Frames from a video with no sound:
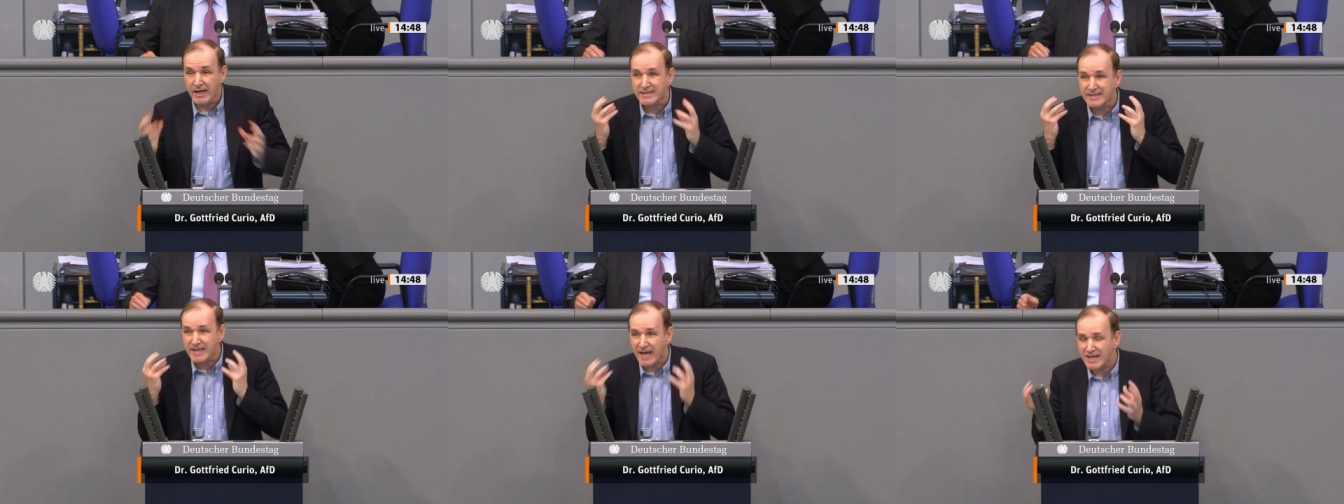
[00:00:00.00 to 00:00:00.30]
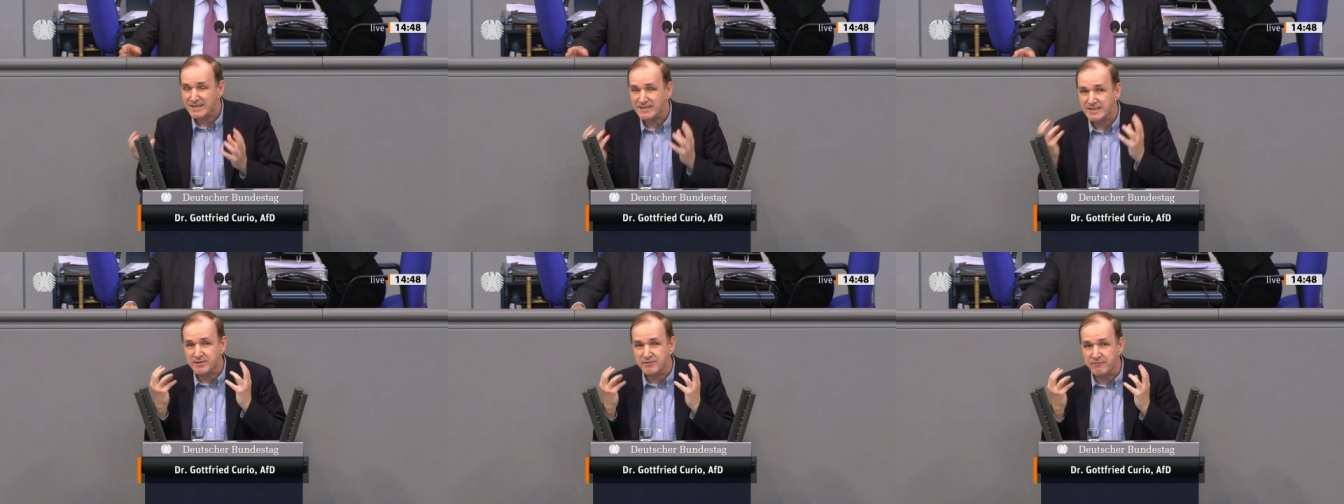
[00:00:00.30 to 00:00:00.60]

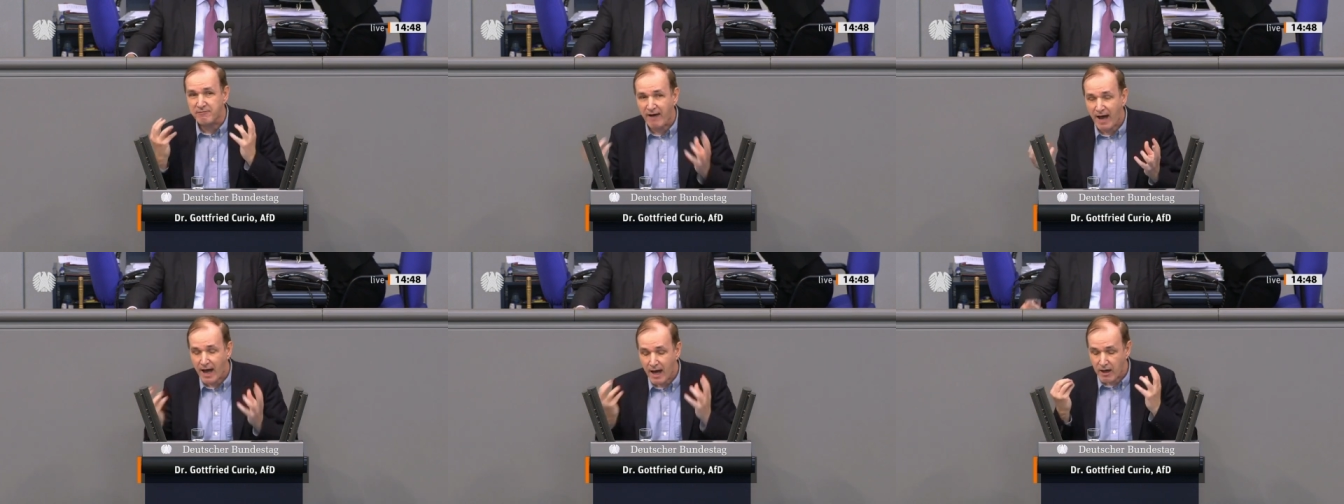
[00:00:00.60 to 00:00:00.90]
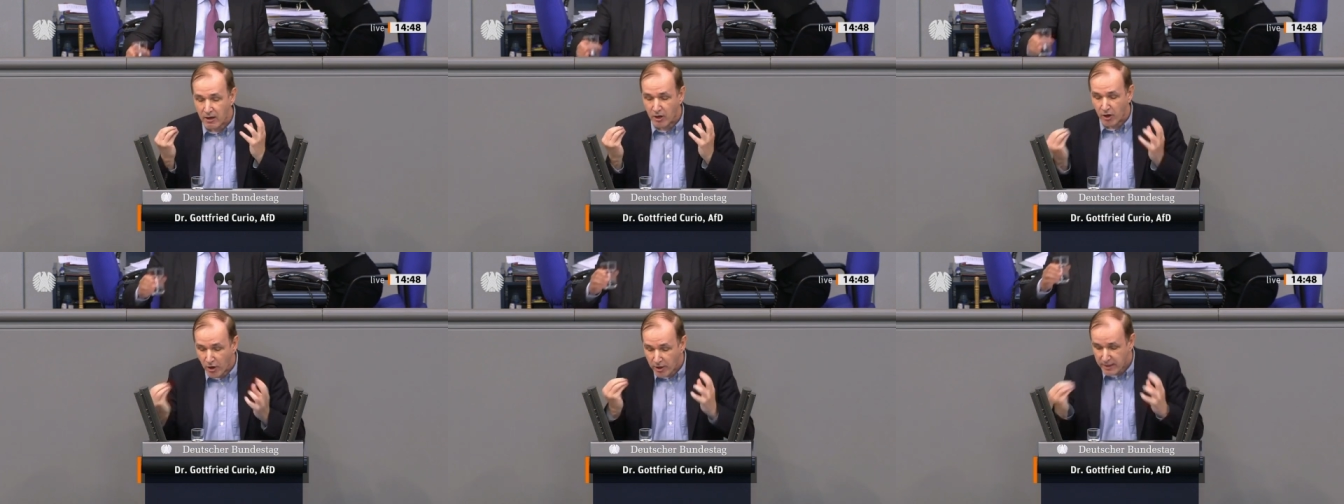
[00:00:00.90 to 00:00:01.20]
Das
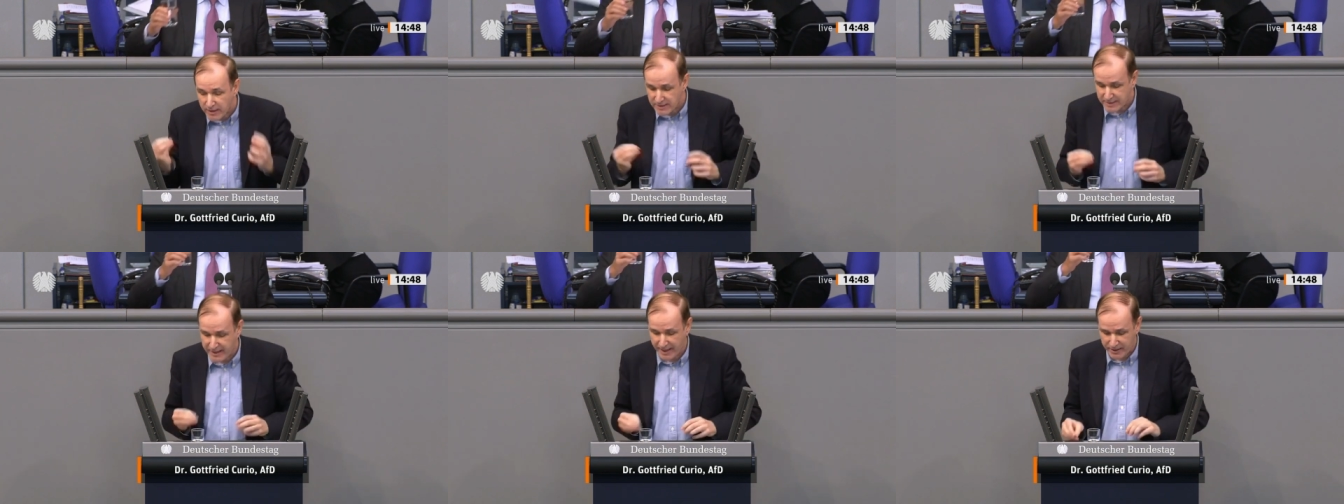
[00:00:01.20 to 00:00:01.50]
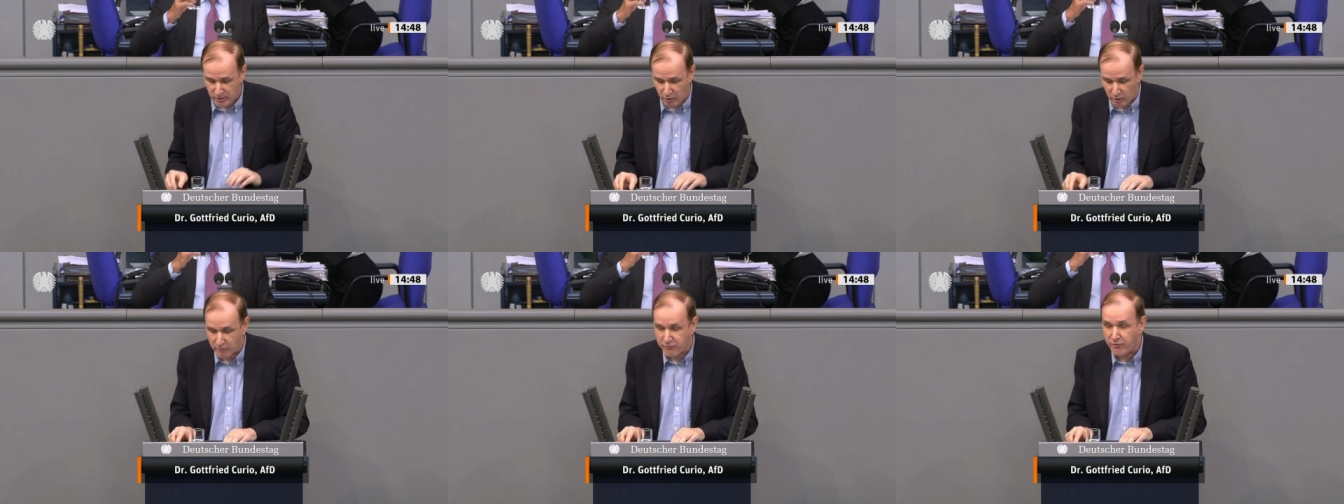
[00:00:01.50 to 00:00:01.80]
war
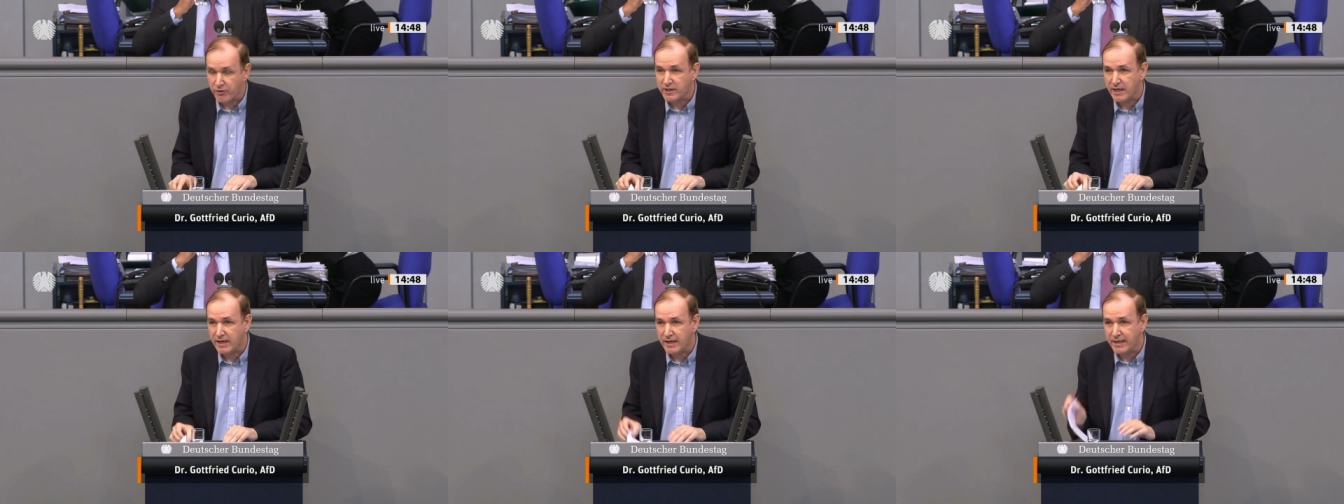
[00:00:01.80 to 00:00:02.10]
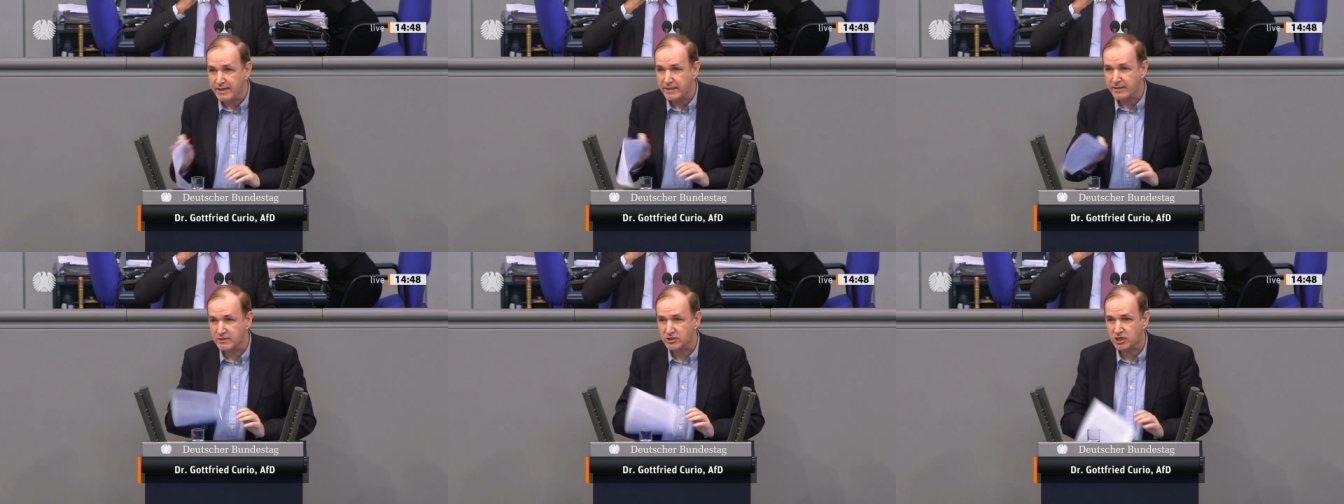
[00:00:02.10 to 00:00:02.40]
Rückendeckung für die
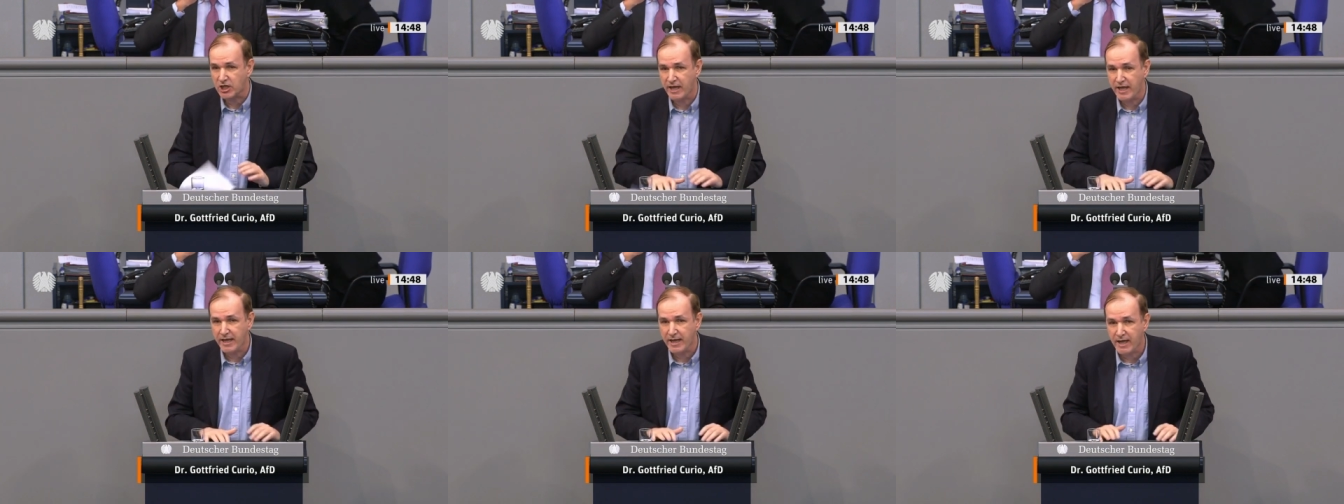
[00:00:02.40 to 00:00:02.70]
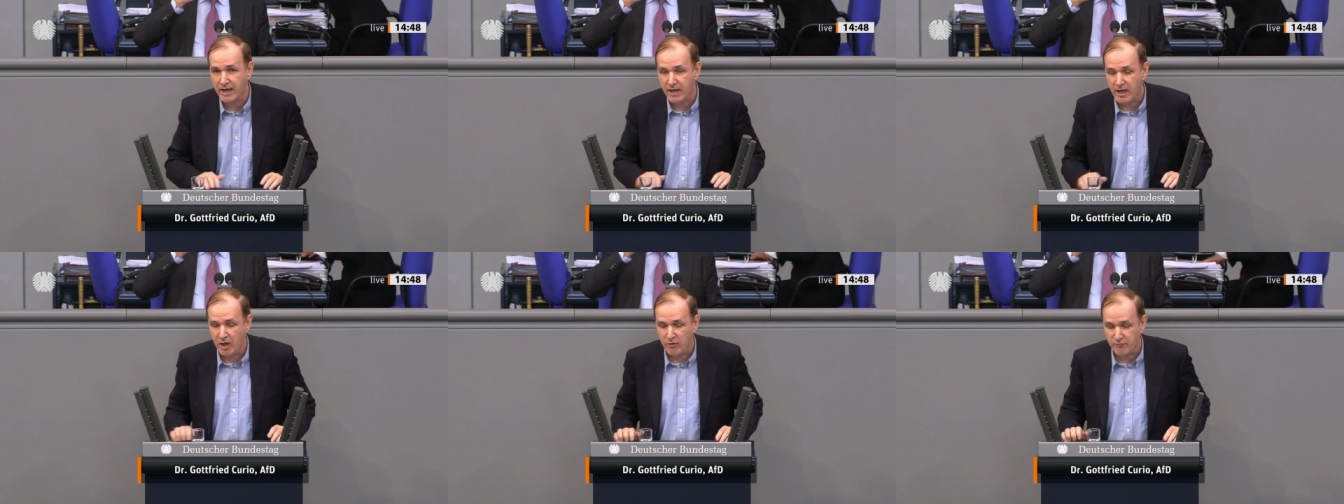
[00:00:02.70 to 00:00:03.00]
linken
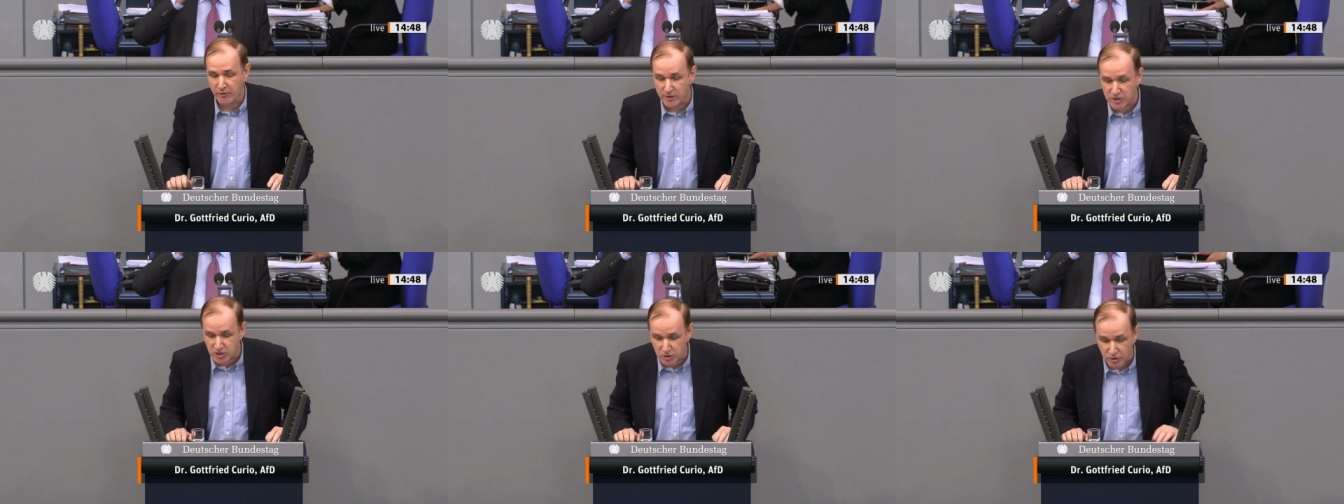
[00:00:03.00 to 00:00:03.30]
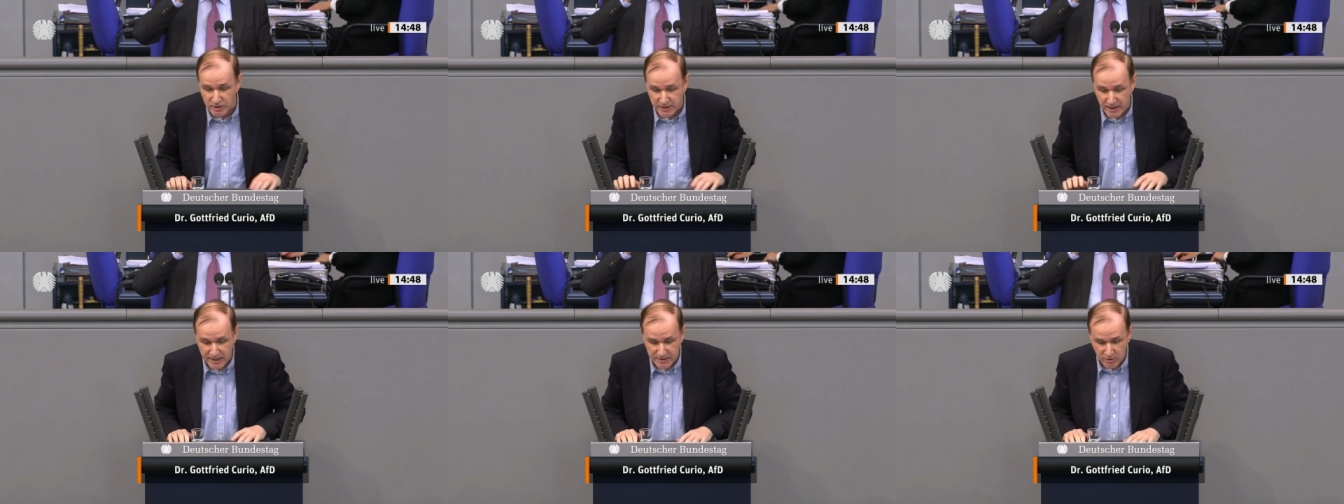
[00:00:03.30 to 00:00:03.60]
Schläger von
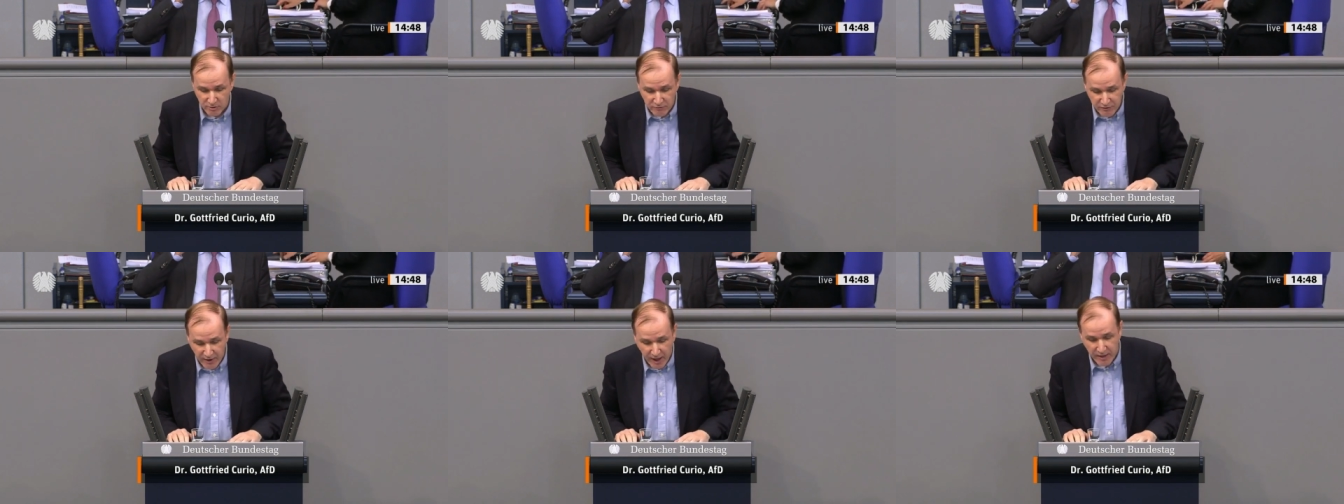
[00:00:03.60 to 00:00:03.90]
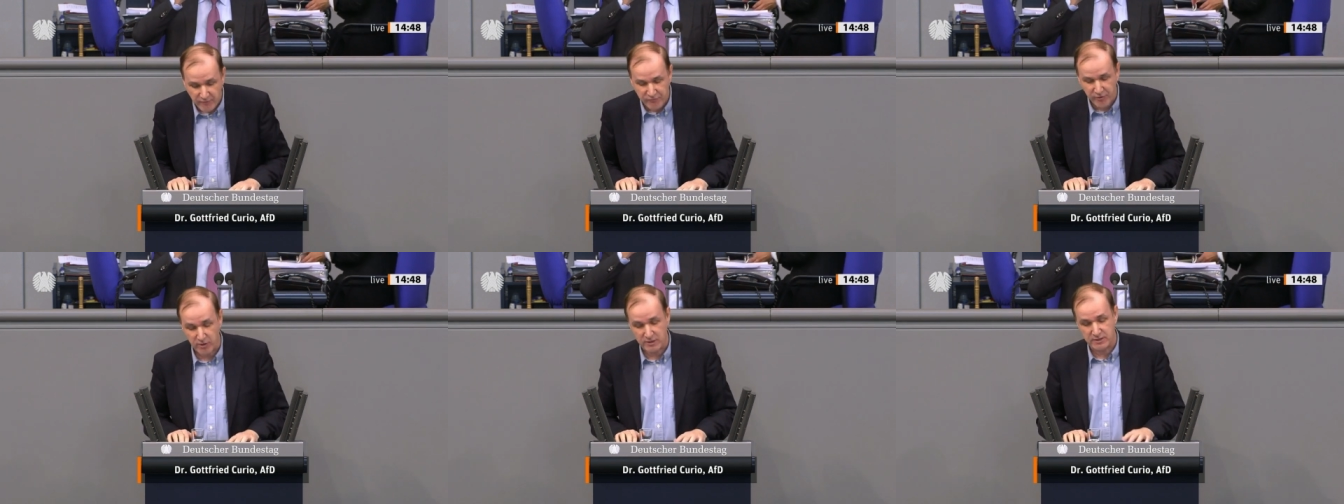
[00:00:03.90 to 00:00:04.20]
Stuttgart und
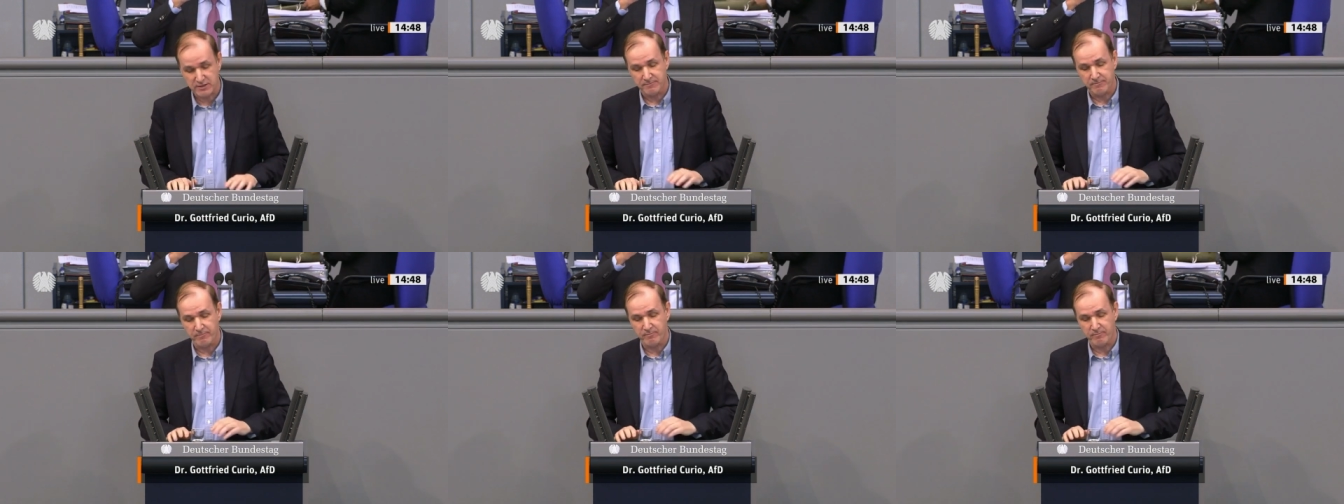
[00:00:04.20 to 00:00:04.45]
Frankfurt.